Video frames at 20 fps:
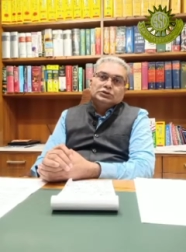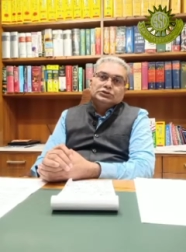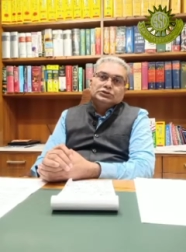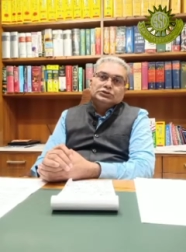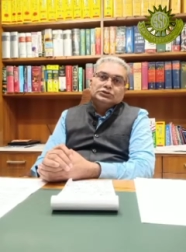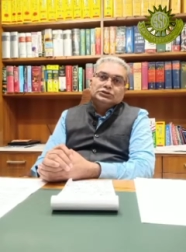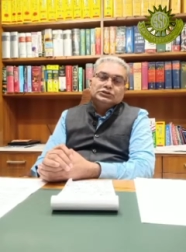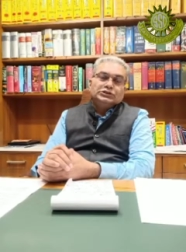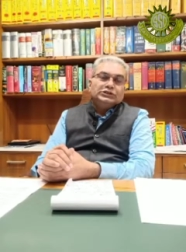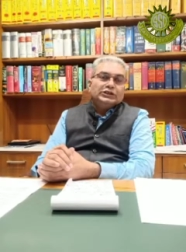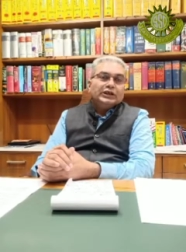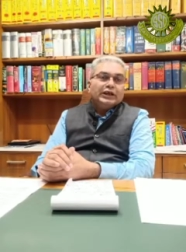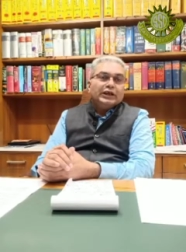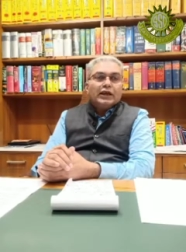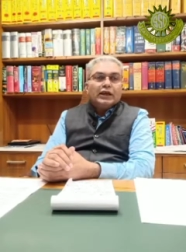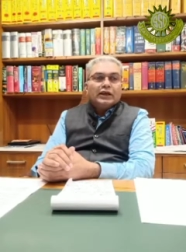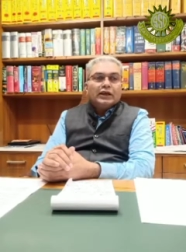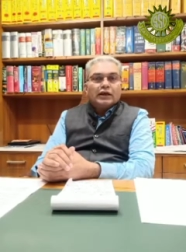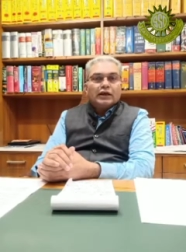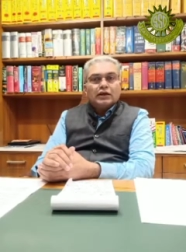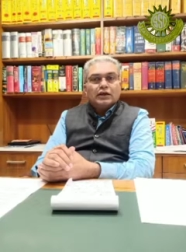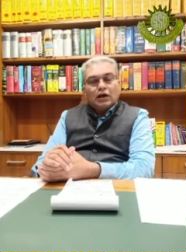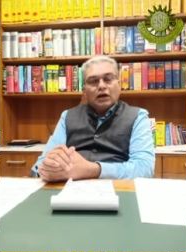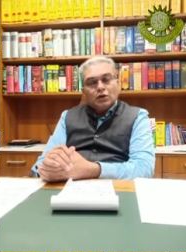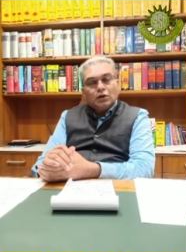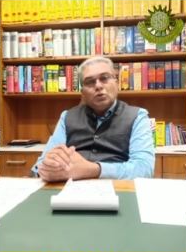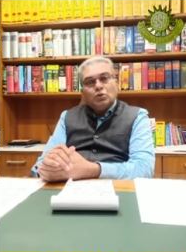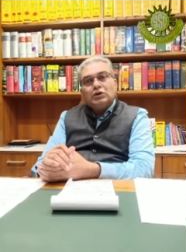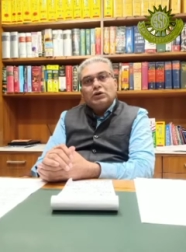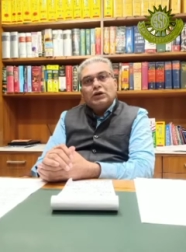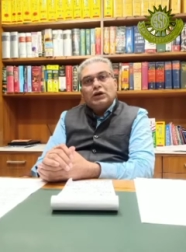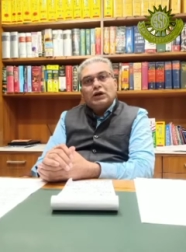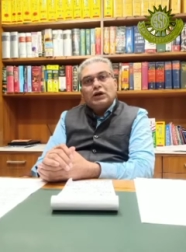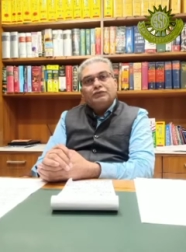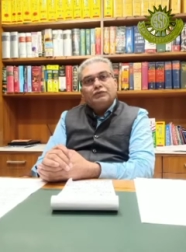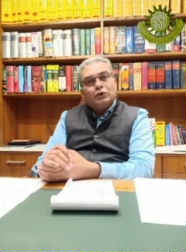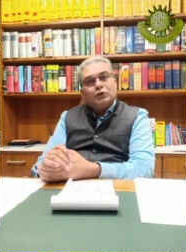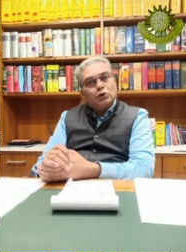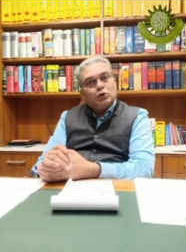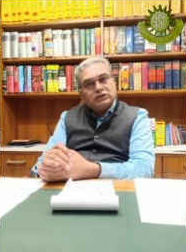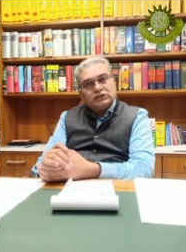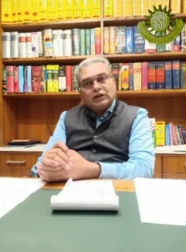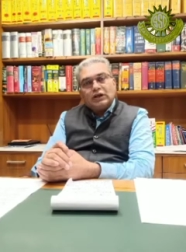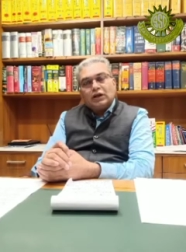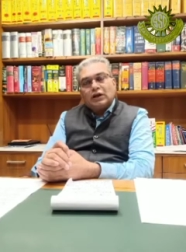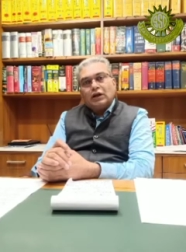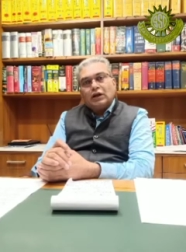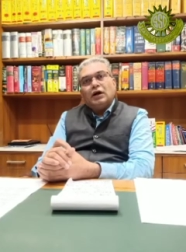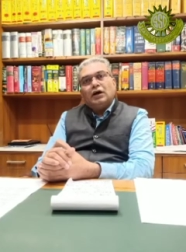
सीए के कानून का विरोध करना